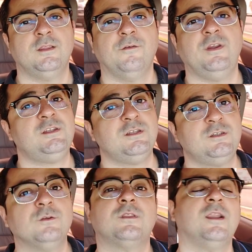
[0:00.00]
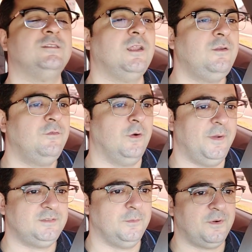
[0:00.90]
Talvez Titio trazendo
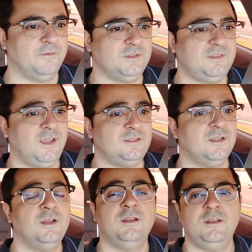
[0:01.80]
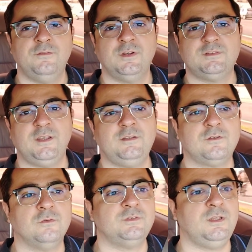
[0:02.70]
informação para vocês e
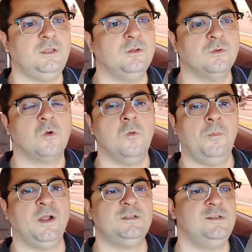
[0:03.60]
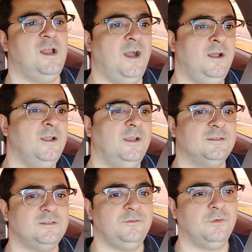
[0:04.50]
vocês conseguindo compartilhar
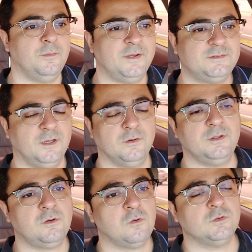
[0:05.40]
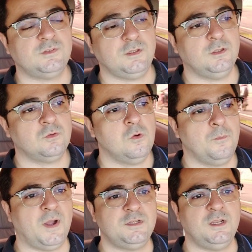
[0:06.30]
essa informação e conseguindo
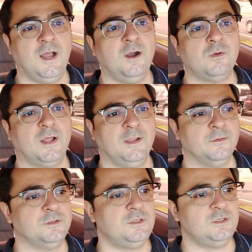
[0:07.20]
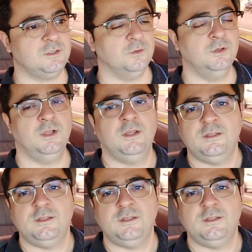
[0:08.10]
compartilhar o canal do Titio.